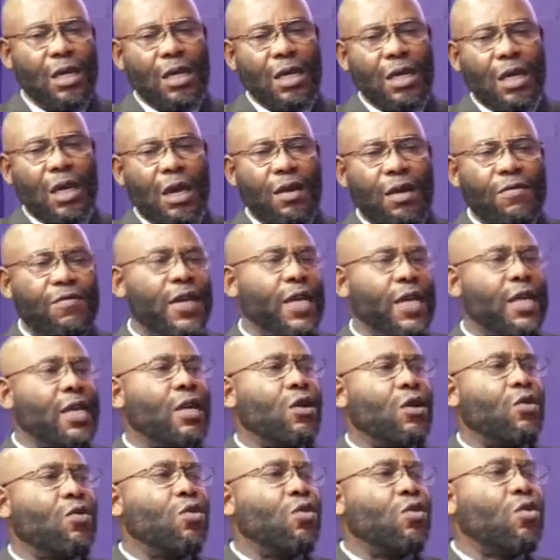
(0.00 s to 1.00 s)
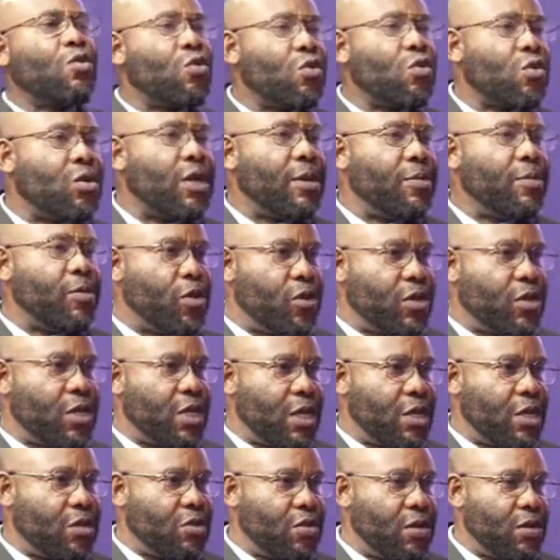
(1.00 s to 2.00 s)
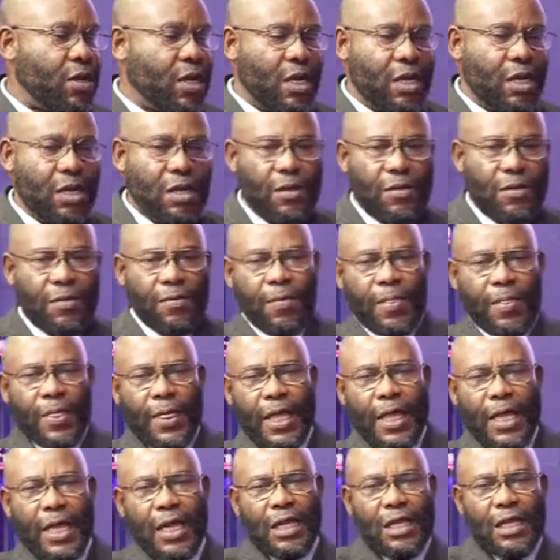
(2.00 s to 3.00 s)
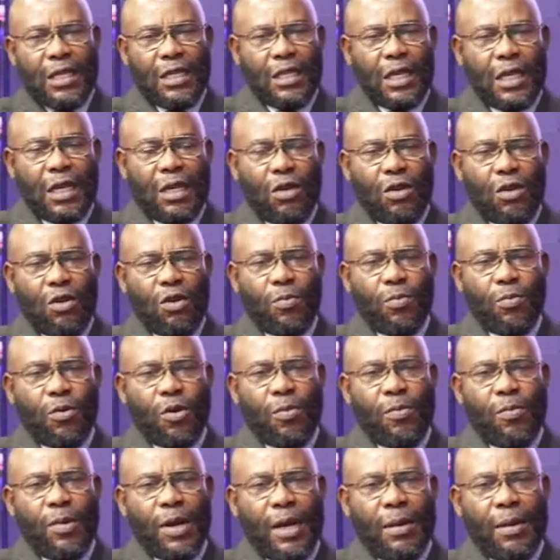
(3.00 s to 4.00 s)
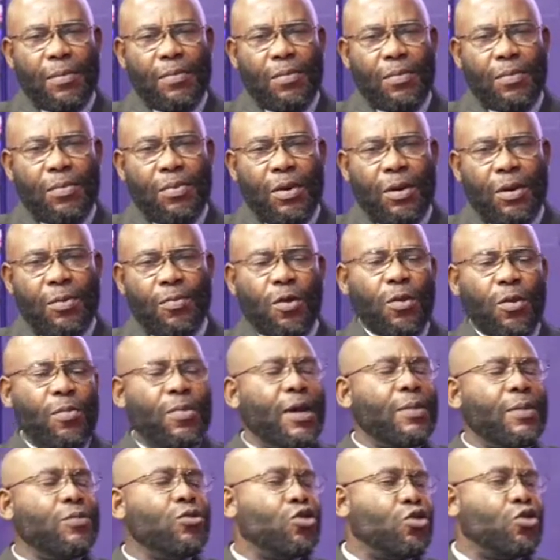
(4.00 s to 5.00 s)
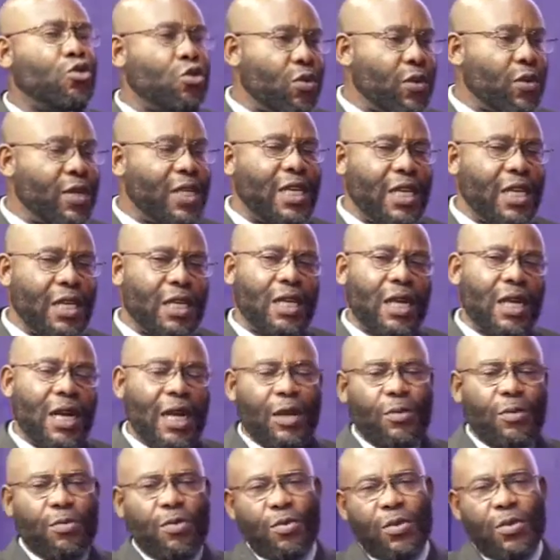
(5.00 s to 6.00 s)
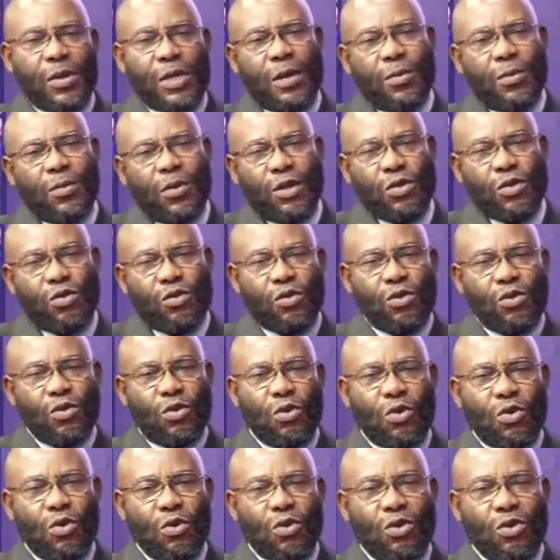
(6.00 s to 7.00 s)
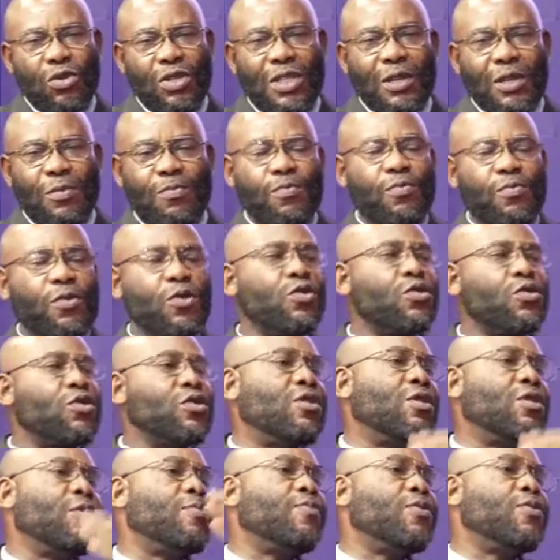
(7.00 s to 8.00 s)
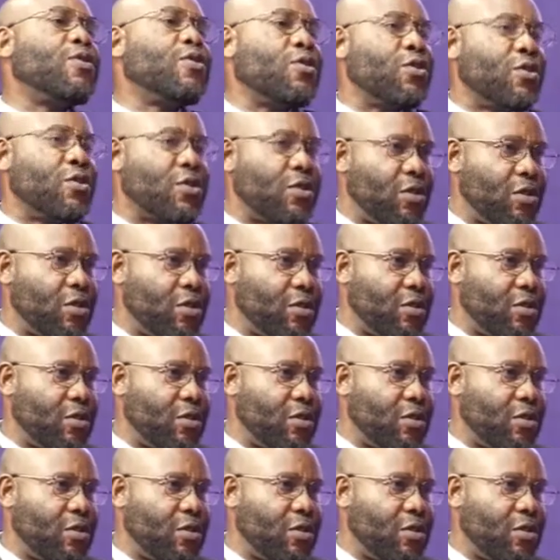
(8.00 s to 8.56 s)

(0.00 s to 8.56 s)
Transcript: avec le concours des multinationales c'est que le problème, juridique de la République démocratique du Congo se pose depuis longtemps.